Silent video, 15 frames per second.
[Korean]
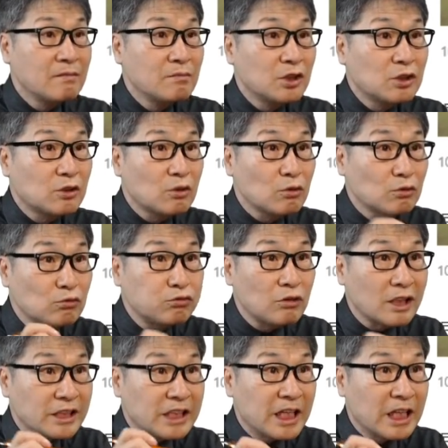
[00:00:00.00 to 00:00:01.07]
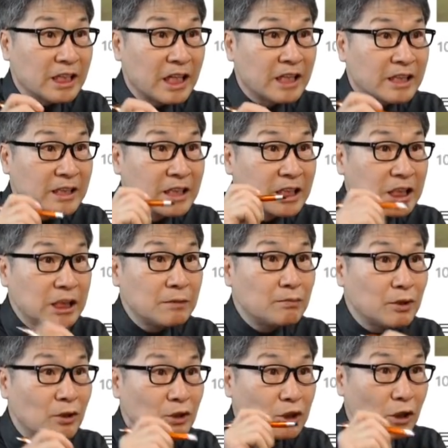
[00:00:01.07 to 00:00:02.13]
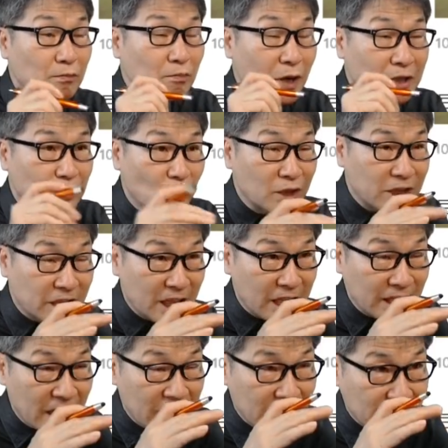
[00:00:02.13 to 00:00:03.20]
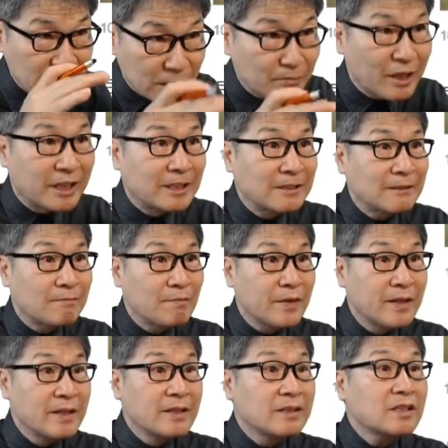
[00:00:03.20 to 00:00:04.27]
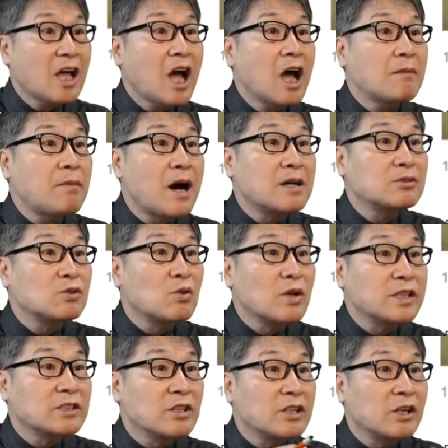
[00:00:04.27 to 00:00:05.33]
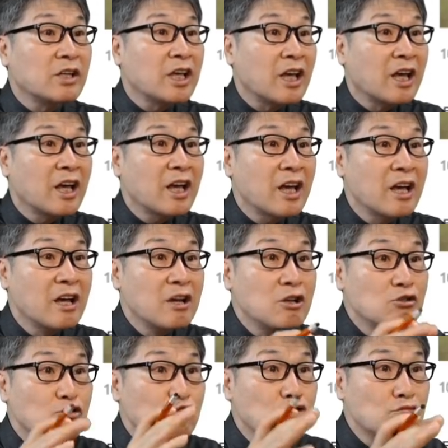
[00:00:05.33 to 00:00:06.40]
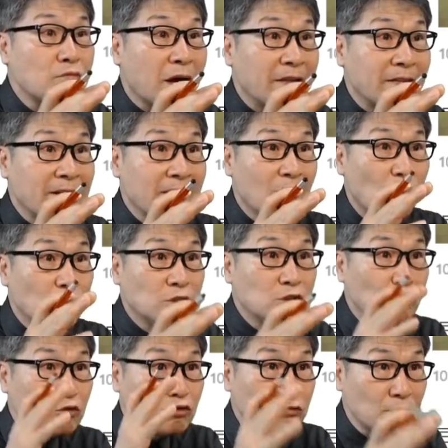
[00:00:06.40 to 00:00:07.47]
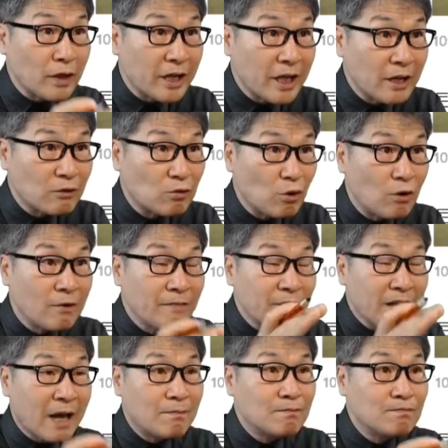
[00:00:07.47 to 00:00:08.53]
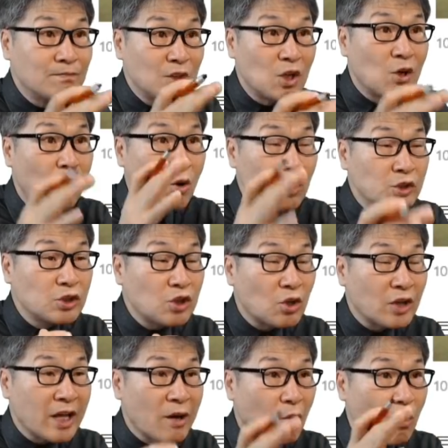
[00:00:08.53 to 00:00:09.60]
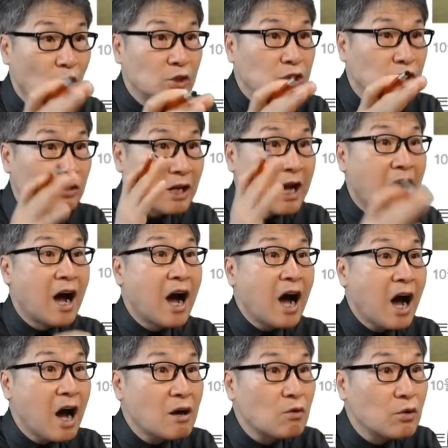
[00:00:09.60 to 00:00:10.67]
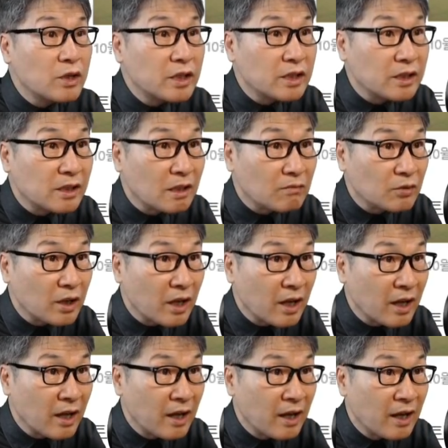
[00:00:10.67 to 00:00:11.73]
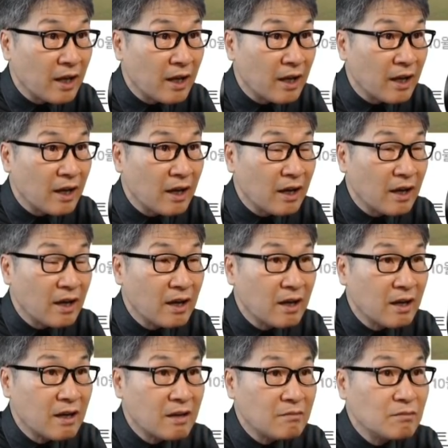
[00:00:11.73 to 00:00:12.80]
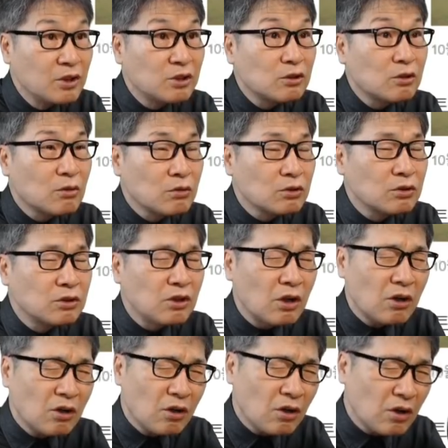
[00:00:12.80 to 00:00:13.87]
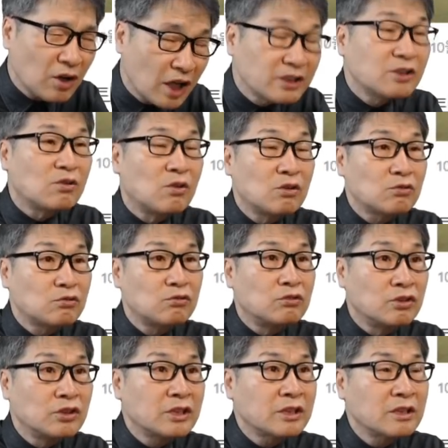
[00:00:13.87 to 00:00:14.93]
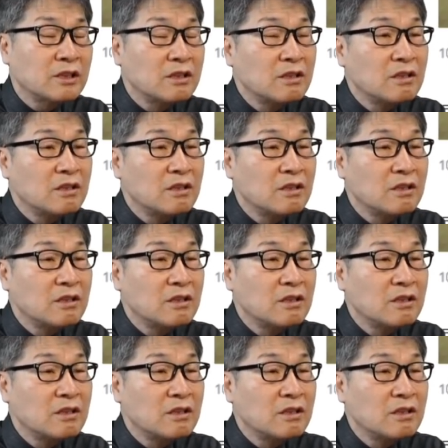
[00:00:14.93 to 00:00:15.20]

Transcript: 미스트롯2가 진행되는 12월 첫 방송이 진행될 쯤에는 다 방송에서 이렇게 중반, 오디션 중반에 있고 남녀 혼성의 오디션을 하고 있기 때문에 미스트롯은 여러 가지로 투는